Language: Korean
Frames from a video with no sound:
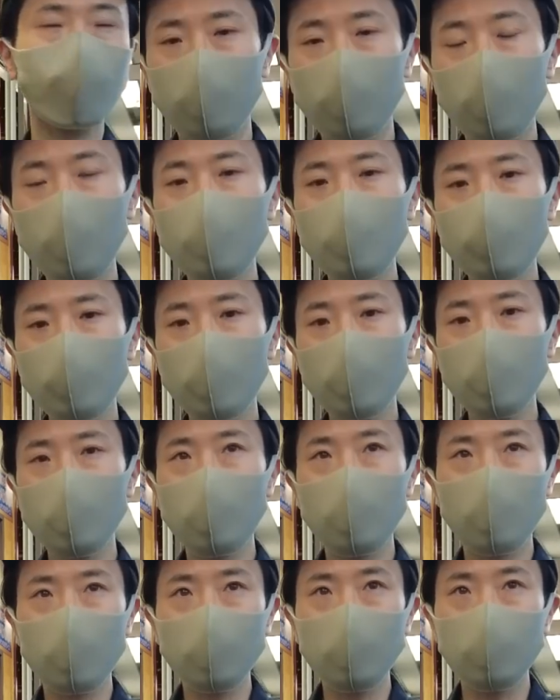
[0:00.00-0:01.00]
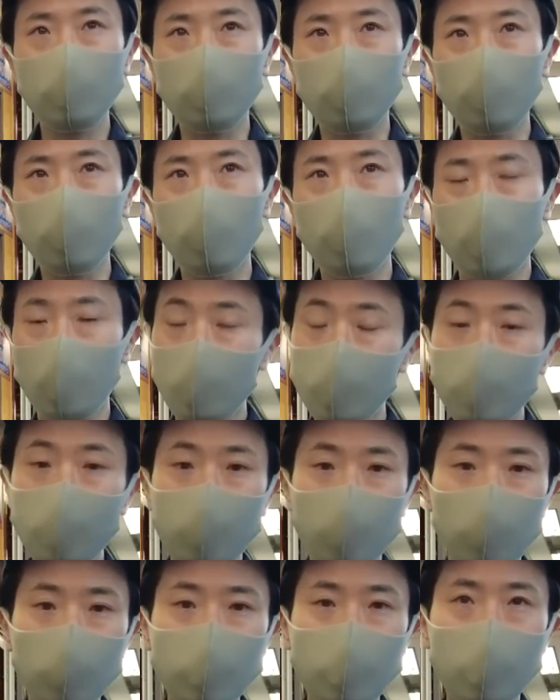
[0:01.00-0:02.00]
타이쇼켄이라는
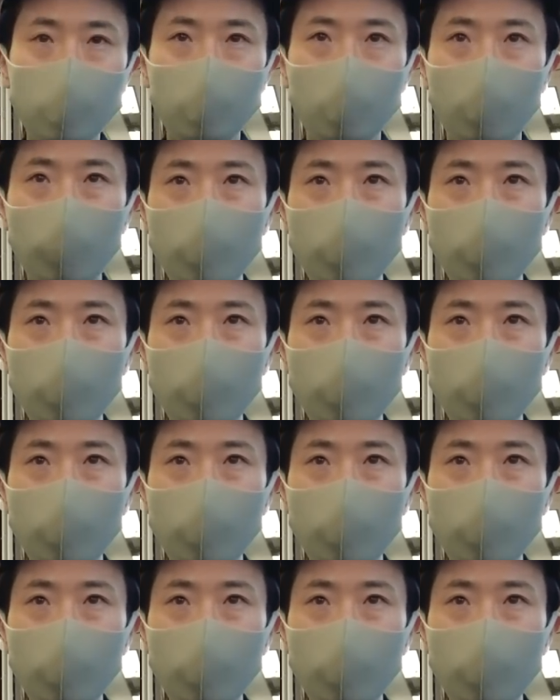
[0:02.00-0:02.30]
가게를 검색을